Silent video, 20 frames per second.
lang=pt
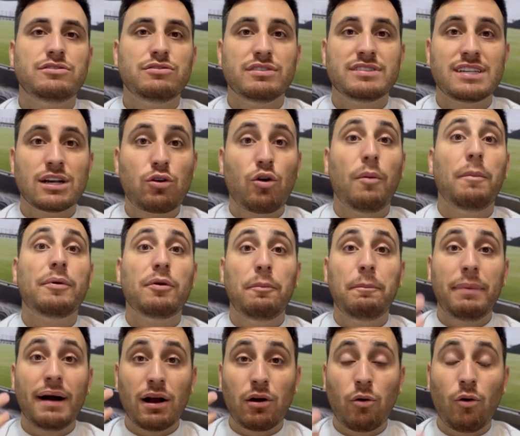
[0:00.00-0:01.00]
Você compra o
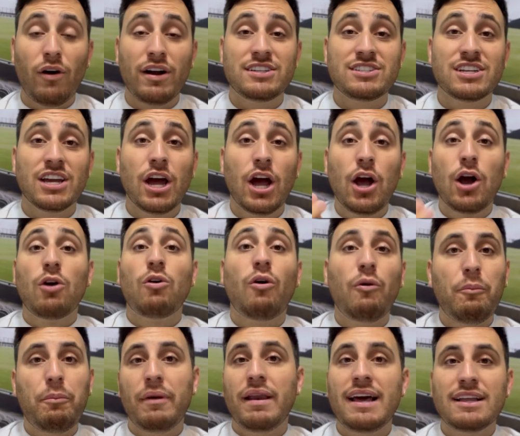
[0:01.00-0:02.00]
pacote
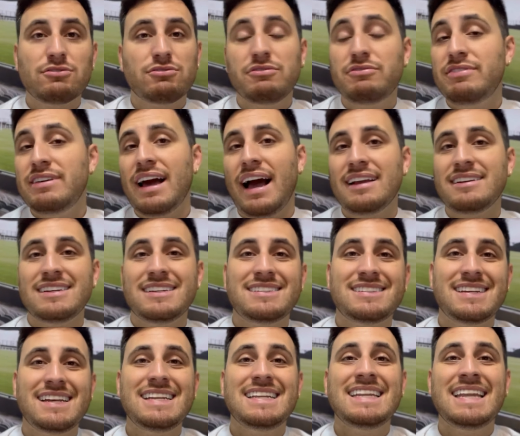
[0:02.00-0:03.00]
completo e viaja
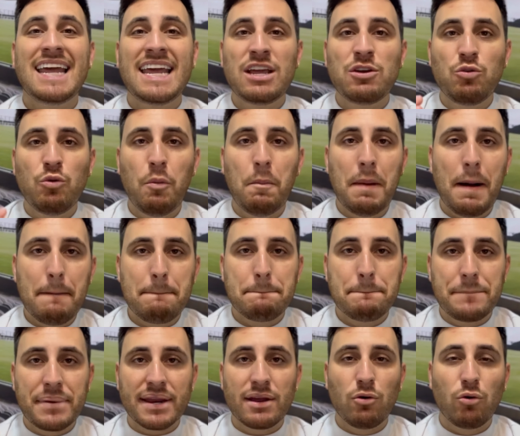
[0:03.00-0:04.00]
sem nenhuma
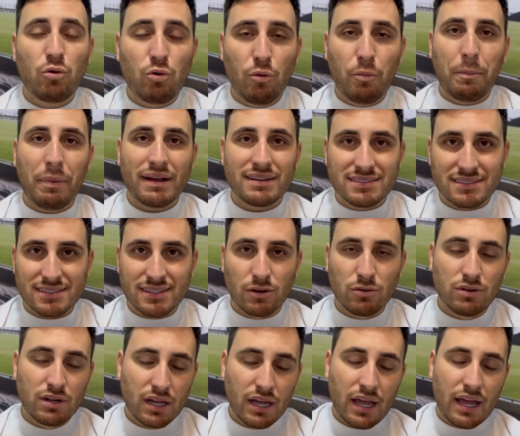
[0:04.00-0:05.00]

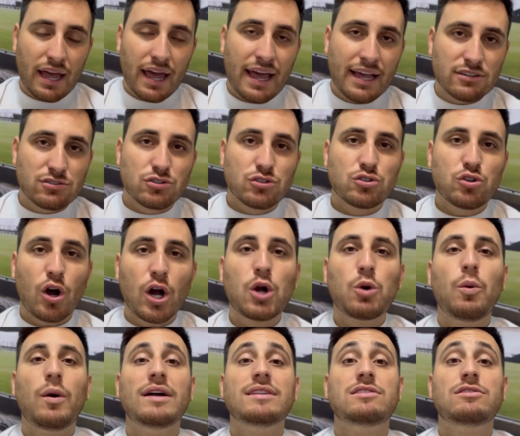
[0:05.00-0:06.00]
preocupação é só
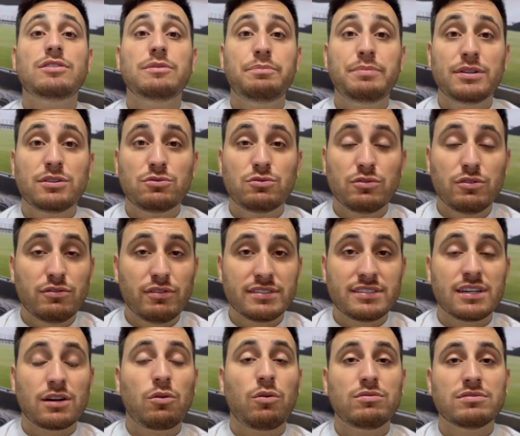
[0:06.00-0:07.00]
com a TripTour
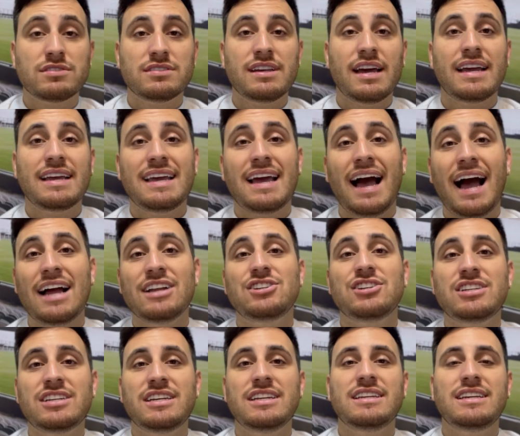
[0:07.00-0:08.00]
você consegue
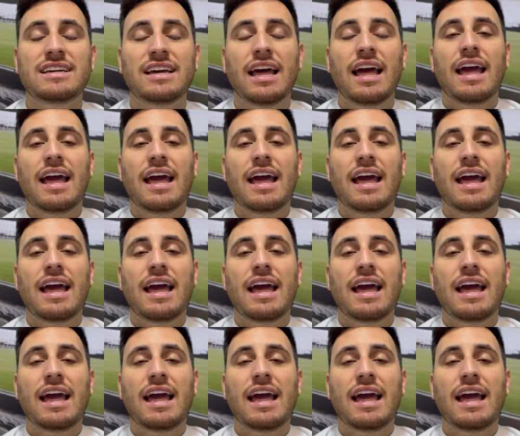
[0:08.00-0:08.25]
adquirir